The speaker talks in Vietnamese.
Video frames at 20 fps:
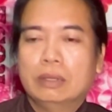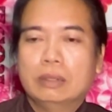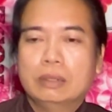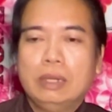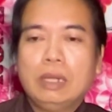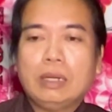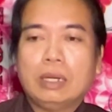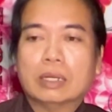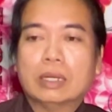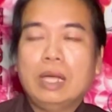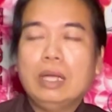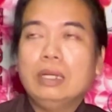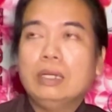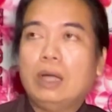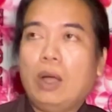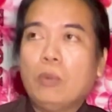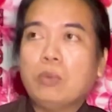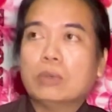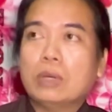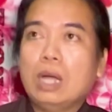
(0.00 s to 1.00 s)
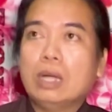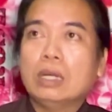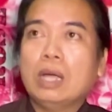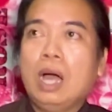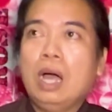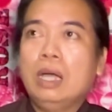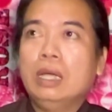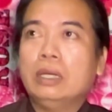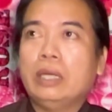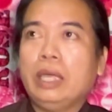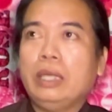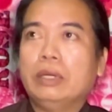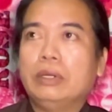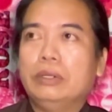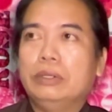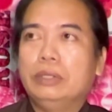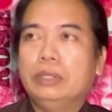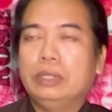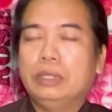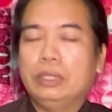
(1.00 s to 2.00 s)
rất là cưng ông cưng hơn cái
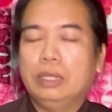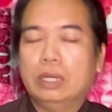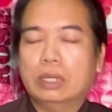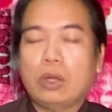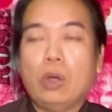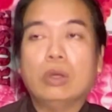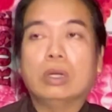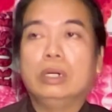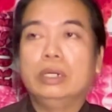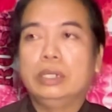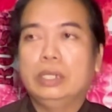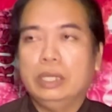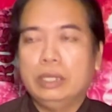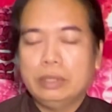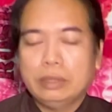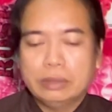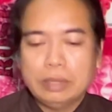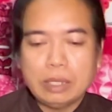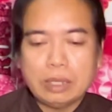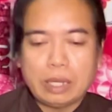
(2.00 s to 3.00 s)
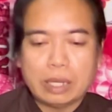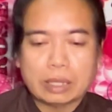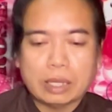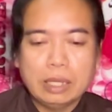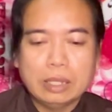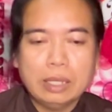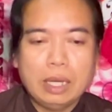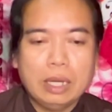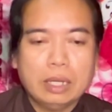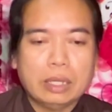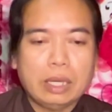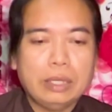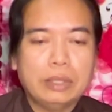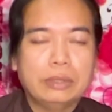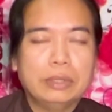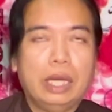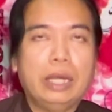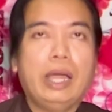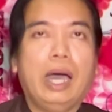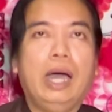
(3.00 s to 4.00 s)
người con người nữa tức là cưng hơn cái
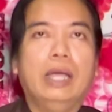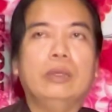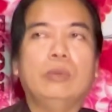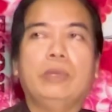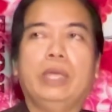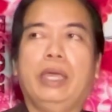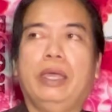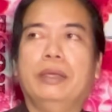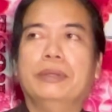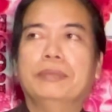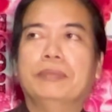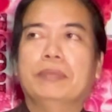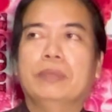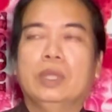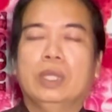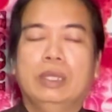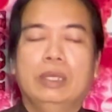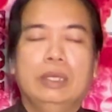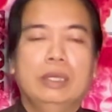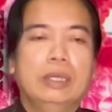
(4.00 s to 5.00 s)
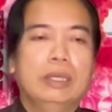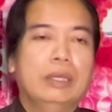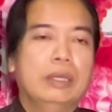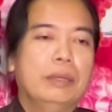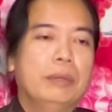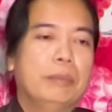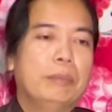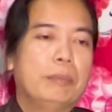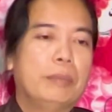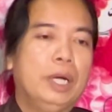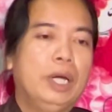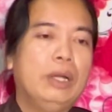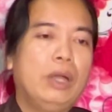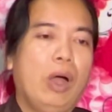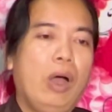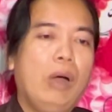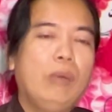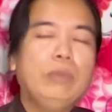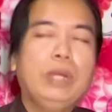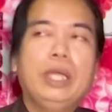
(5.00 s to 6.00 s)
người ở đợi trong nhà bữa
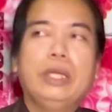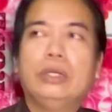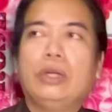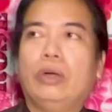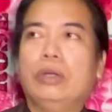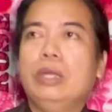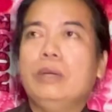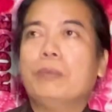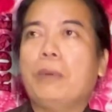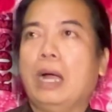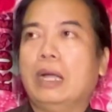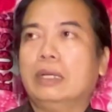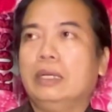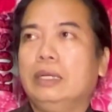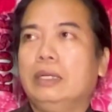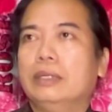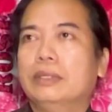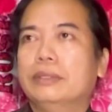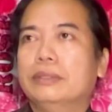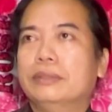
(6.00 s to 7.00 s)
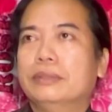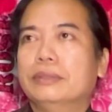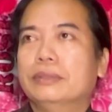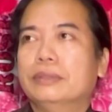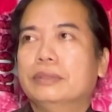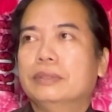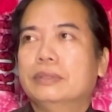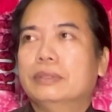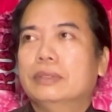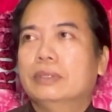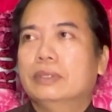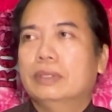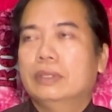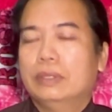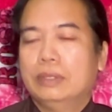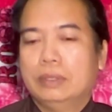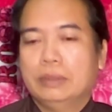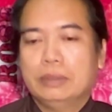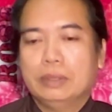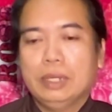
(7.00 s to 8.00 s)
nọ ông đi rồi đức phật á
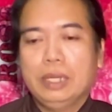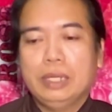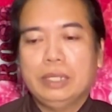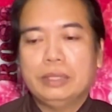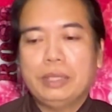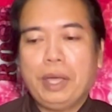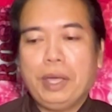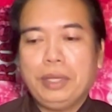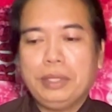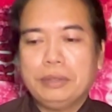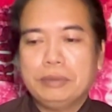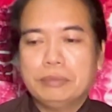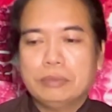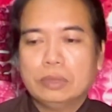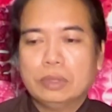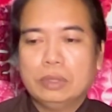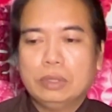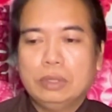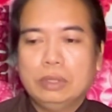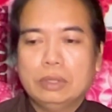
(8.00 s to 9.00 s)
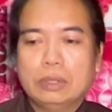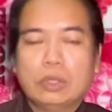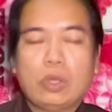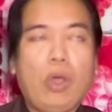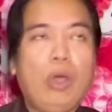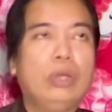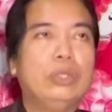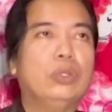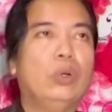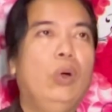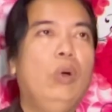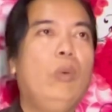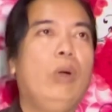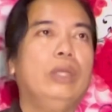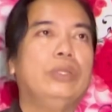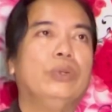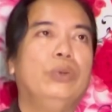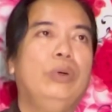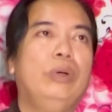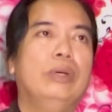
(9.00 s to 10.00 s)
đi tới chó nó sủa
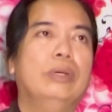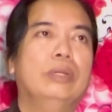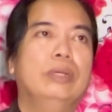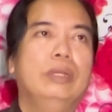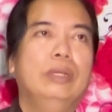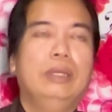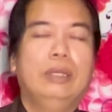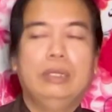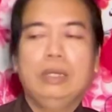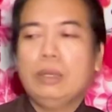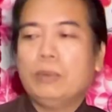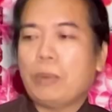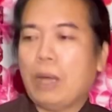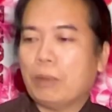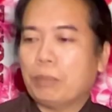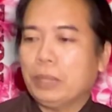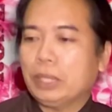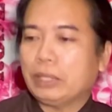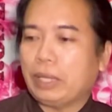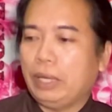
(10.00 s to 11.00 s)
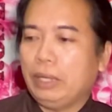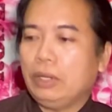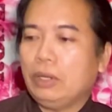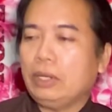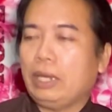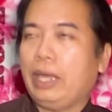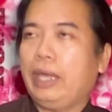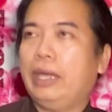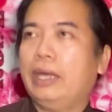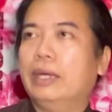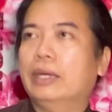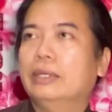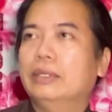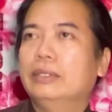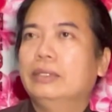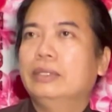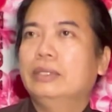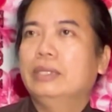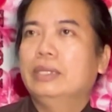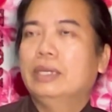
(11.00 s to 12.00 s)
quá sủa đức phật mới chỉ nó nè
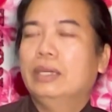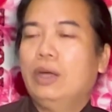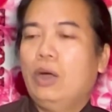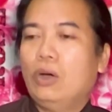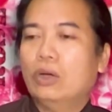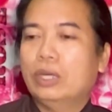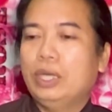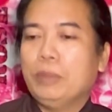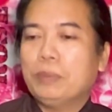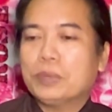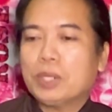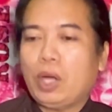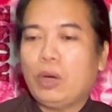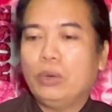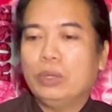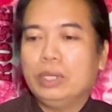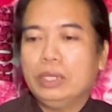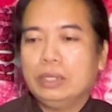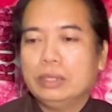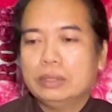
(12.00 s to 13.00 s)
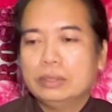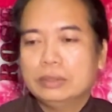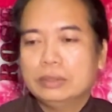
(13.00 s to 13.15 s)
hồi kiếp rồi đó